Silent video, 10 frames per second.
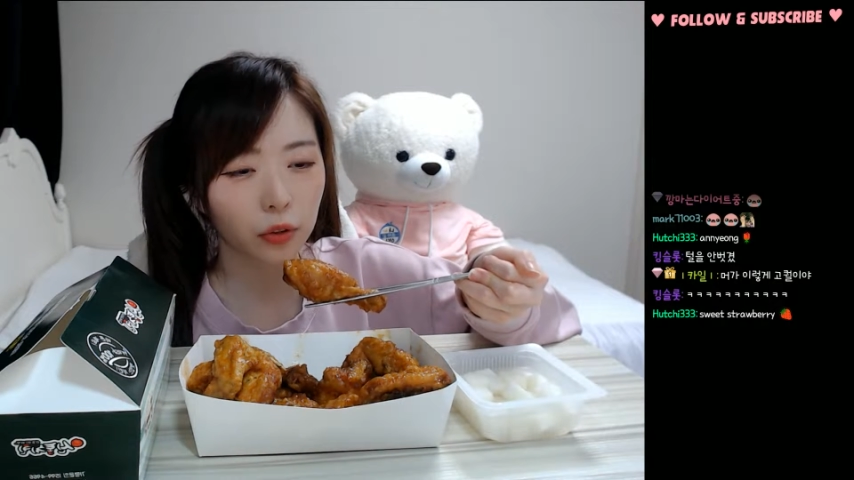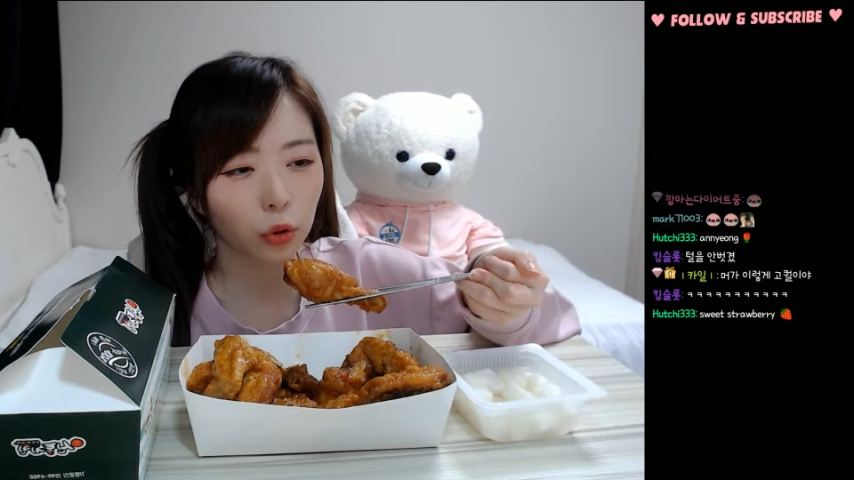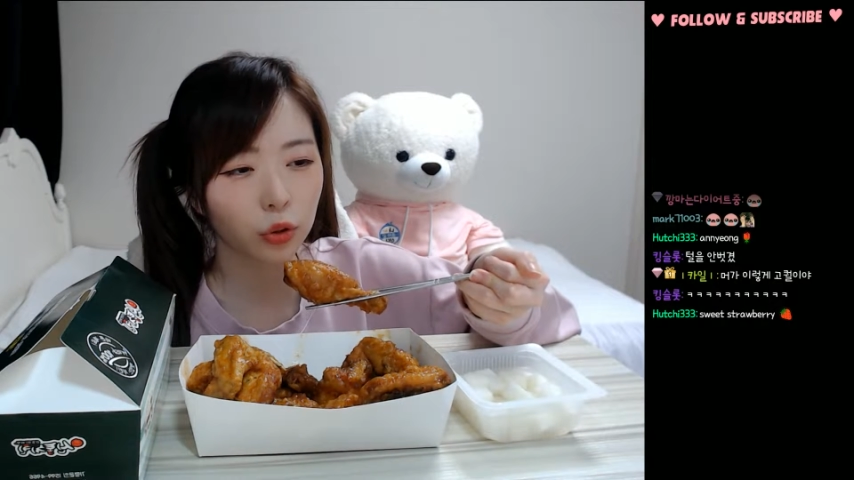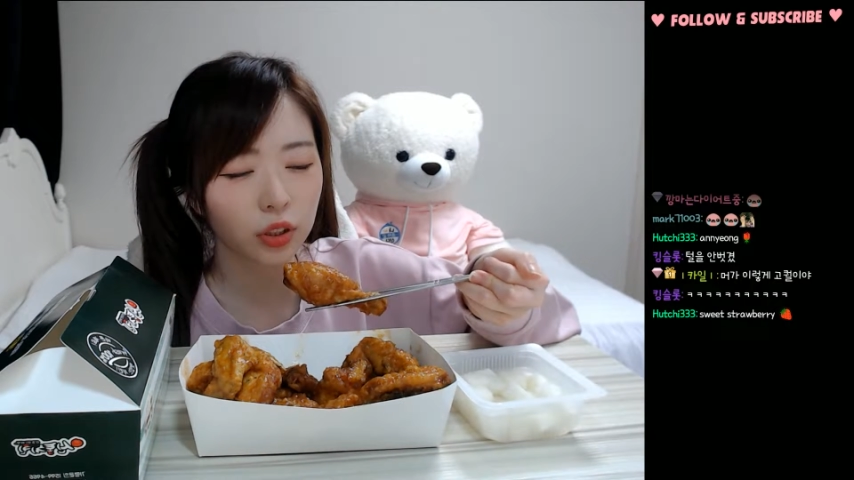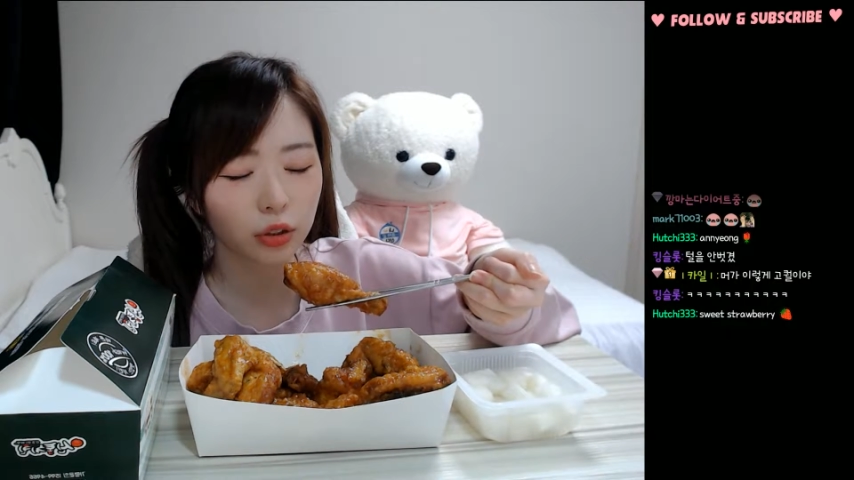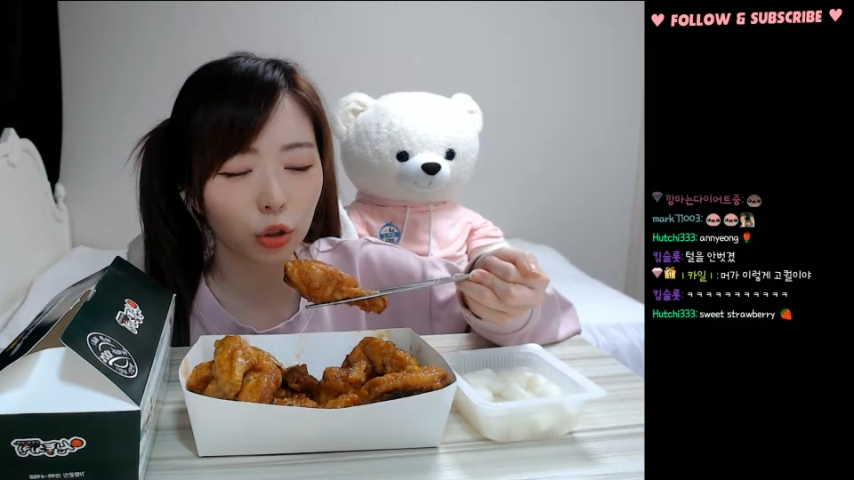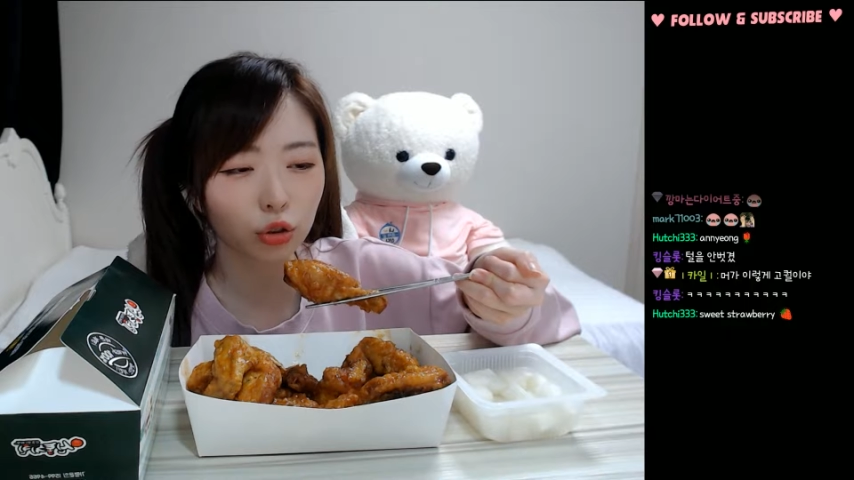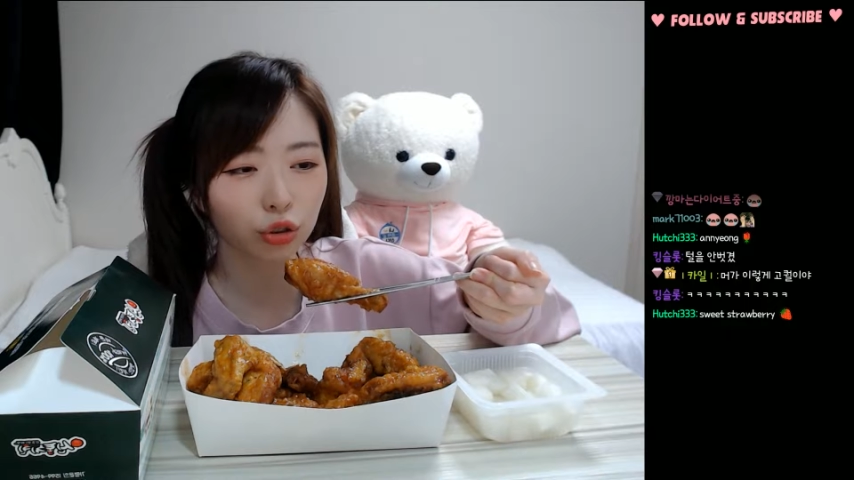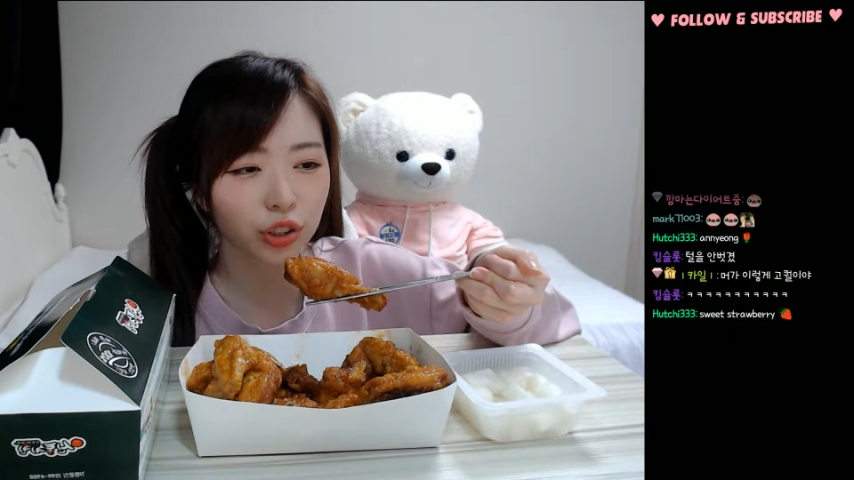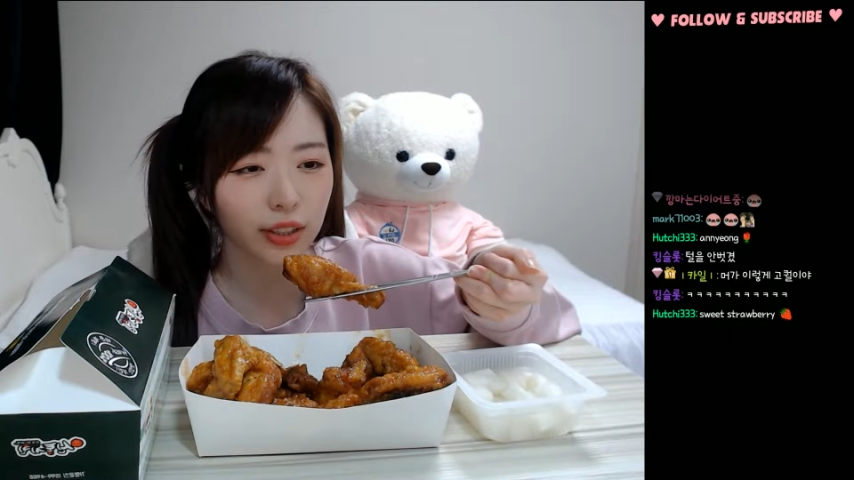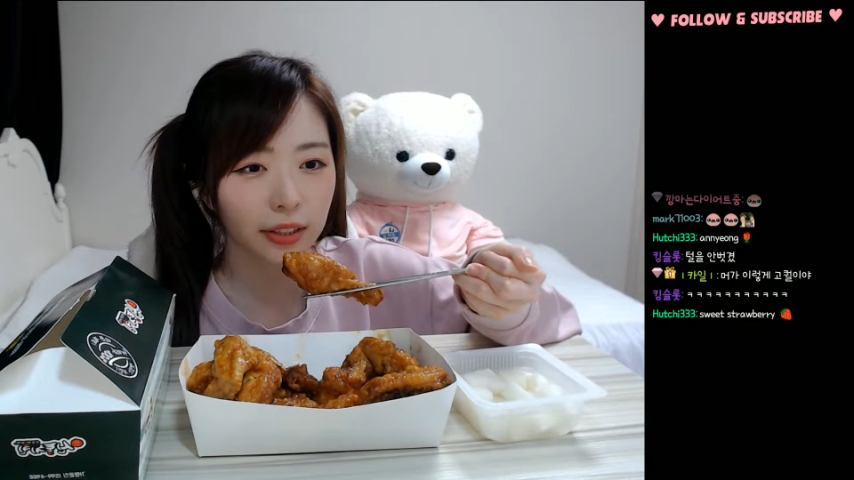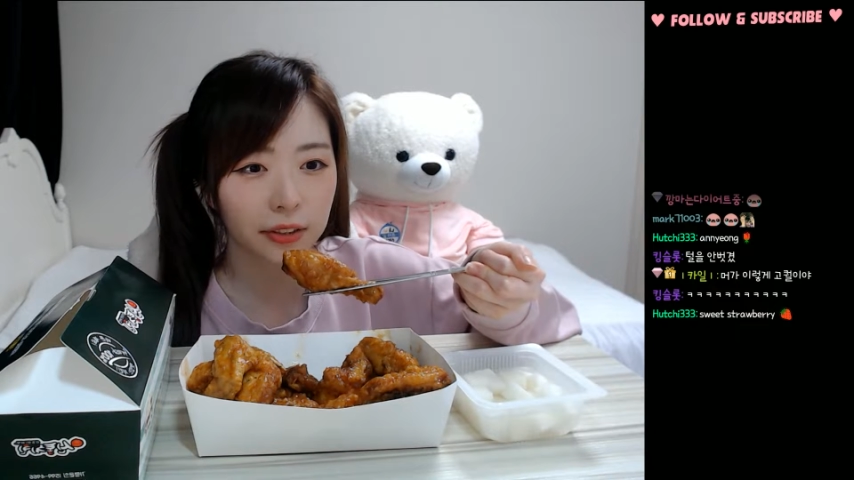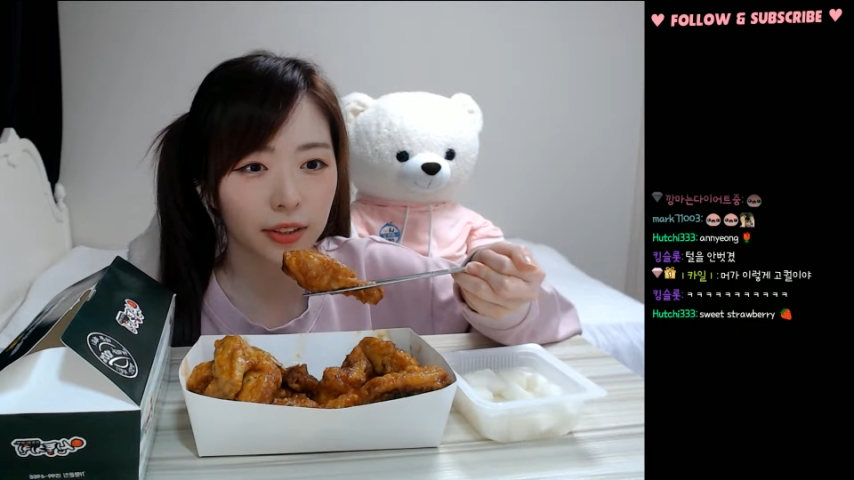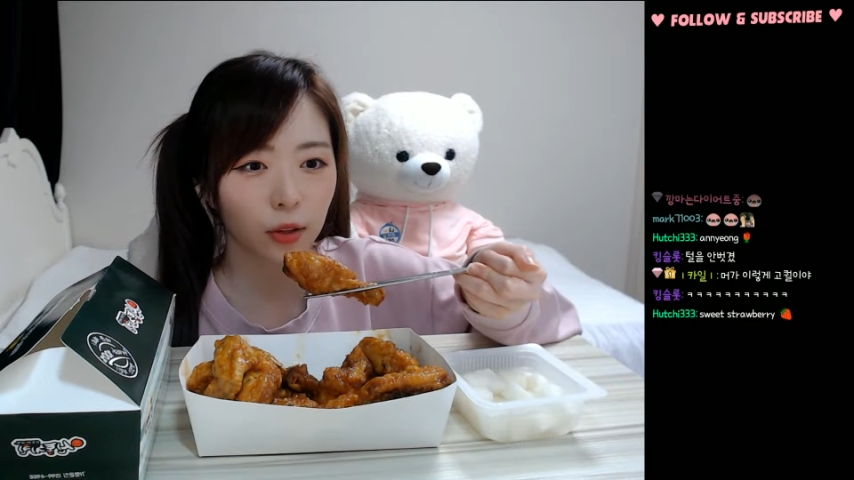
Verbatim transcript: 거진 12시간 이상